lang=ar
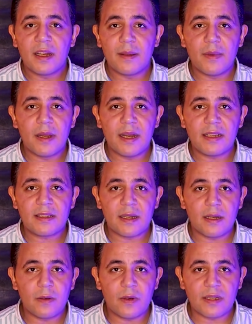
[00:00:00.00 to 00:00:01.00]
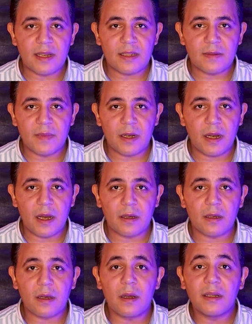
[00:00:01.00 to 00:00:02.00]
انما ليس له اساس من
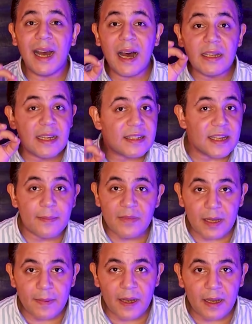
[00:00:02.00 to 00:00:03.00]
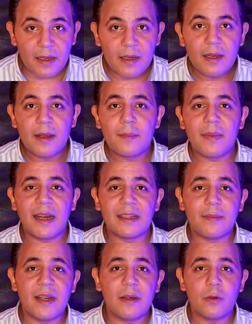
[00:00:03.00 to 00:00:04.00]
الحقيقه ده حدث امتى بقى بعد
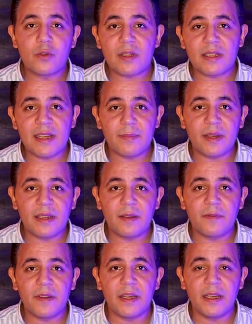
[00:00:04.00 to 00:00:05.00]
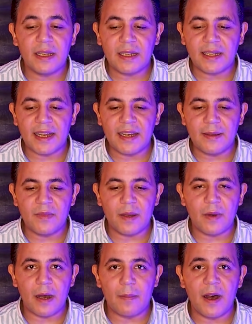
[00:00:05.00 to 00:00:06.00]
ما انا والاستاذ امجد الفي اتكلمنا
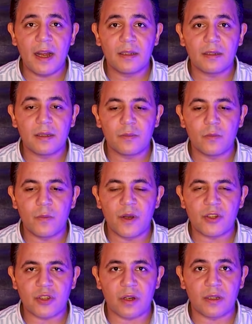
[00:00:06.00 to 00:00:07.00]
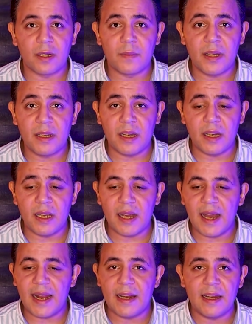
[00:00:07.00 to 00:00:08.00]
مع بعض مباشره مني ليه
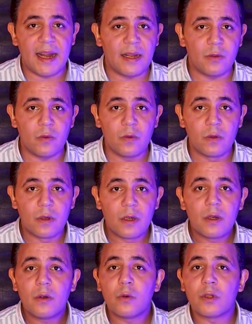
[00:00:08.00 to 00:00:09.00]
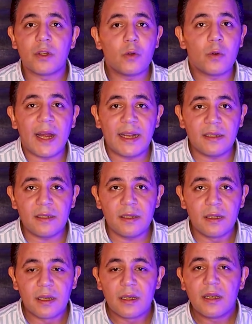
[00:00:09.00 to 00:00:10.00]
قال لي اللي عنده قلت له اللي عندي